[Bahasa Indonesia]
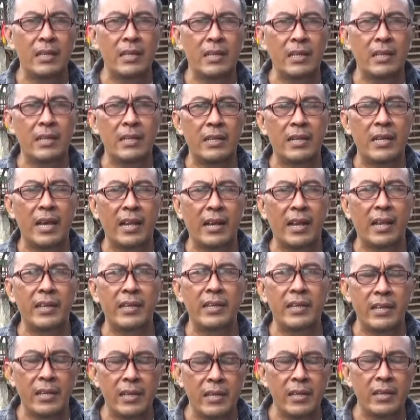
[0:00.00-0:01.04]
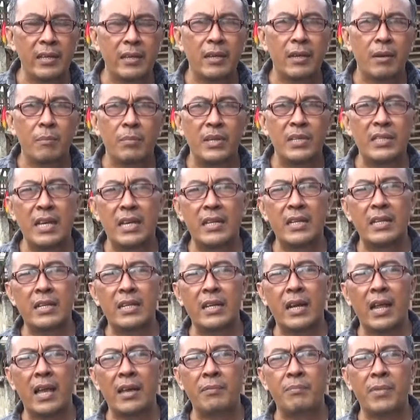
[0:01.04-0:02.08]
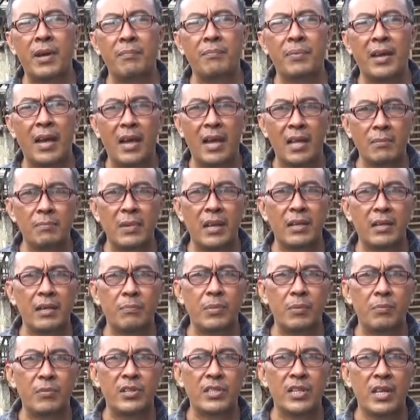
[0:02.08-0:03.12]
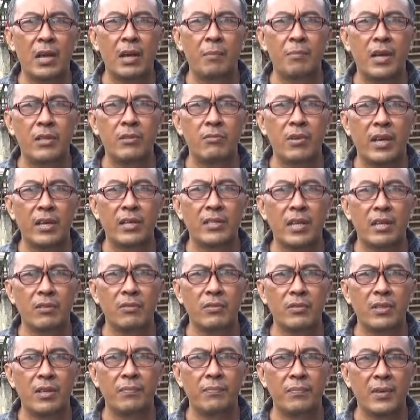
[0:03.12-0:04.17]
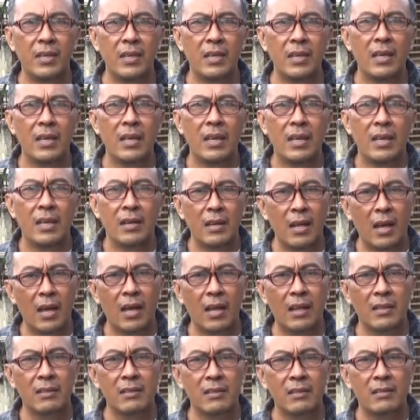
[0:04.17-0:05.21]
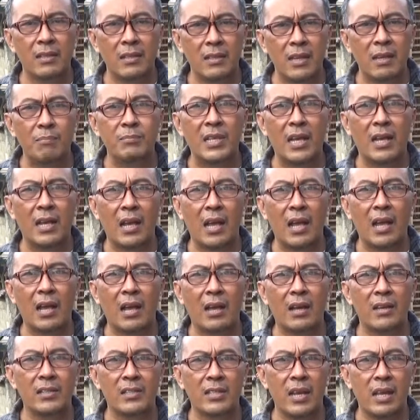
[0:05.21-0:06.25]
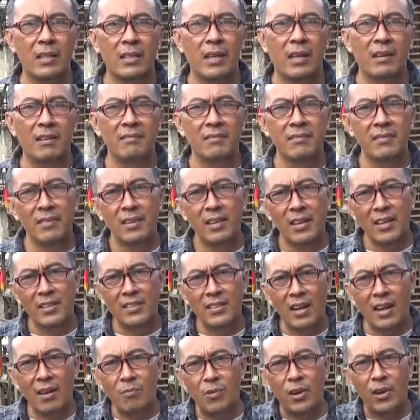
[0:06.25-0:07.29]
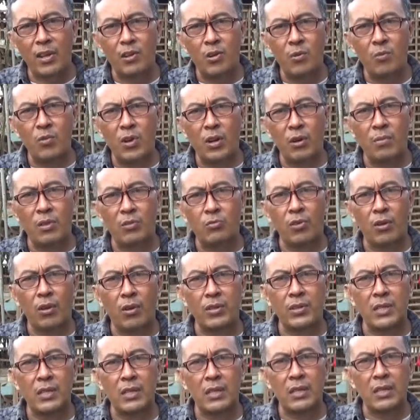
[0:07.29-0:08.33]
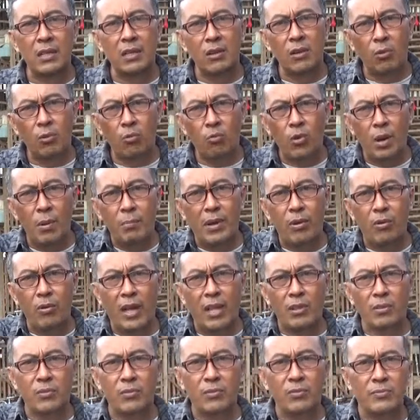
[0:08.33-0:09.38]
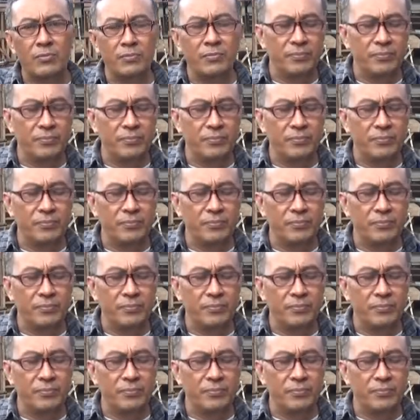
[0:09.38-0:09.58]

di daerah ini menjadi nilai manfaat bagi pengusaha Banyuwangi Satu TV dan tetap jaga kesehatan. Assalamualaikum warahmatullahi wabarakatuh.